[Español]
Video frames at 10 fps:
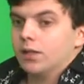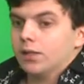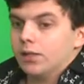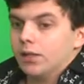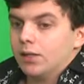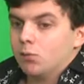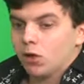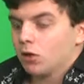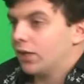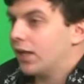Y
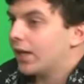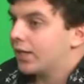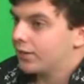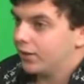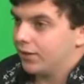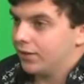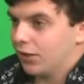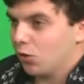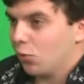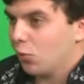bueno, tenía ganas
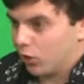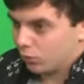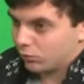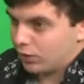de, como bueno,